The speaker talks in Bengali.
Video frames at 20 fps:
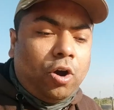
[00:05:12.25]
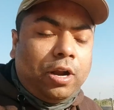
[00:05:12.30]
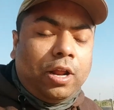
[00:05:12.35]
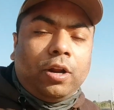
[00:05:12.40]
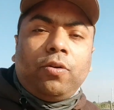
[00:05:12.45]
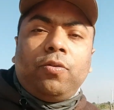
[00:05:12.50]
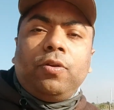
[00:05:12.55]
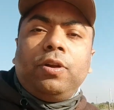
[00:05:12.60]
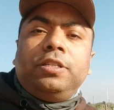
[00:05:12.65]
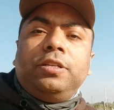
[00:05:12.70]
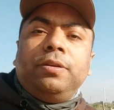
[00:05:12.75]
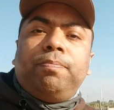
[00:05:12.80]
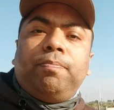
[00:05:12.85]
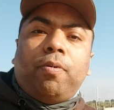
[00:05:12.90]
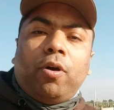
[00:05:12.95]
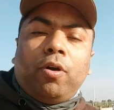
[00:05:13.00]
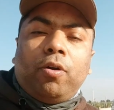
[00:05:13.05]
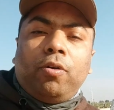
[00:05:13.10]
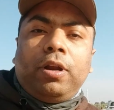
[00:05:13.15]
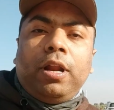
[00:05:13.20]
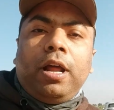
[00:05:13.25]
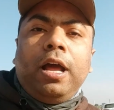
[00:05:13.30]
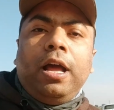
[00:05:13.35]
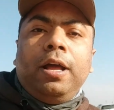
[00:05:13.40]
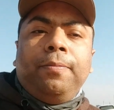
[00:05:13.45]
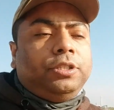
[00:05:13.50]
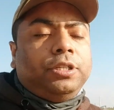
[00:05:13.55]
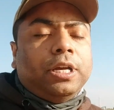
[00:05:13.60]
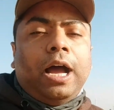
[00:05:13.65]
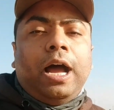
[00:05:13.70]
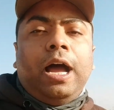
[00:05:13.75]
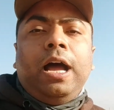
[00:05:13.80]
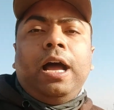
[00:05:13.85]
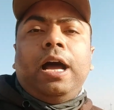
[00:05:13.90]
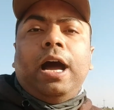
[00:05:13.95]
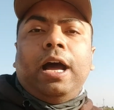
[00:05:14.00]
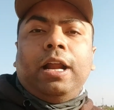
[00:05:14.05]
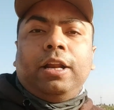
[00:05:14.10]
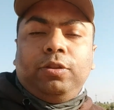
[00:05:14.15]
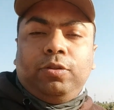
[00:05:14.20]
অর্ডার করেছি পরোটা চা
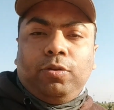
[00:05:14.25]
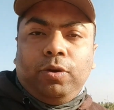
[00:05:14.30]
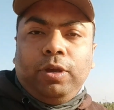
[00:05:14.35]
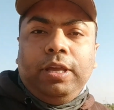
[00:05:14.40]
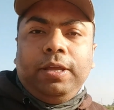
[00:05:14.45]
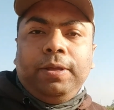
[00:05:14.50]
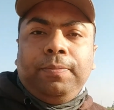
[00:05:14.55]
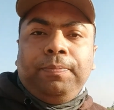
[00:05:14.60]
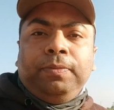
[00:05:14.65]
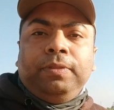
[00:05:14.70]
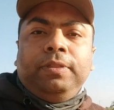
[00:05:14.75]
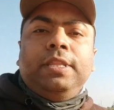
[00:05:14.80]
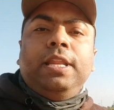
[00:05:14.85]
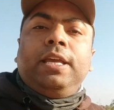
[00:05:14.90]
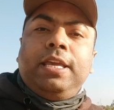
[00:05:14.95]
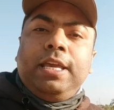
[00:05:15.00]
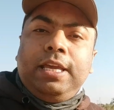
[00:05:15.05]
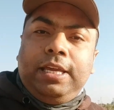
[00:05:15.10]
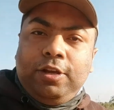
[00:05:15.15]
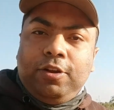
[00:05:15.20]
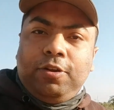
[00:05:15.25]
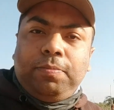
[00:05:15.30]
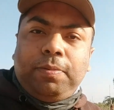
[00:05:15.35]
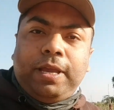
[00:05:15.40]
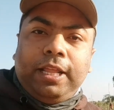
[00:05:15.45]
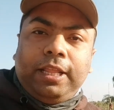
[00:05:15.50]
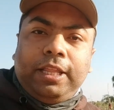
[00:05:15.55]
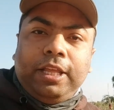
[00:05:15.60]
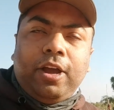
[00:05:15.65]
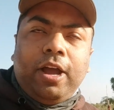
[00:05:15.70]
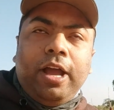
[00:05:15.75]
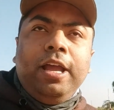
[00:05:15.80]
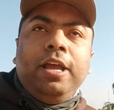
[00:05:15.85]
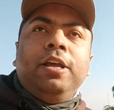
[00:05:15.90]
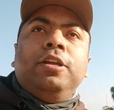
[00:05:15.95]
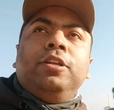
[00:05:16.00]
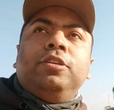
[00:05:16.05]
আর দই দেখি কিরম খেতে হয়